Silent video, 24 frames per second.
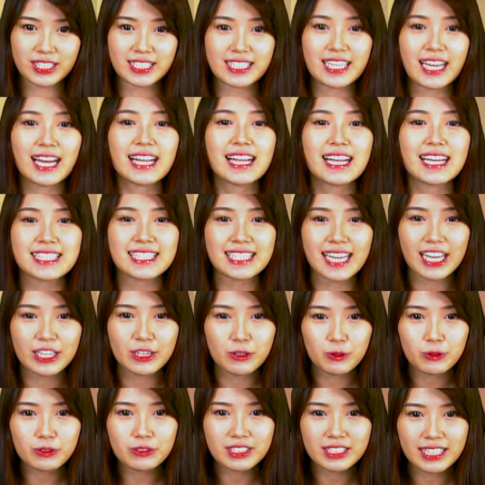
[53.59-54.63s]
Salah
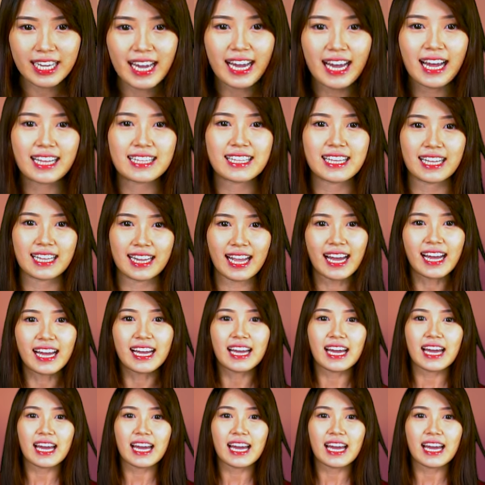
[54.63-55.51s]
satunya adalah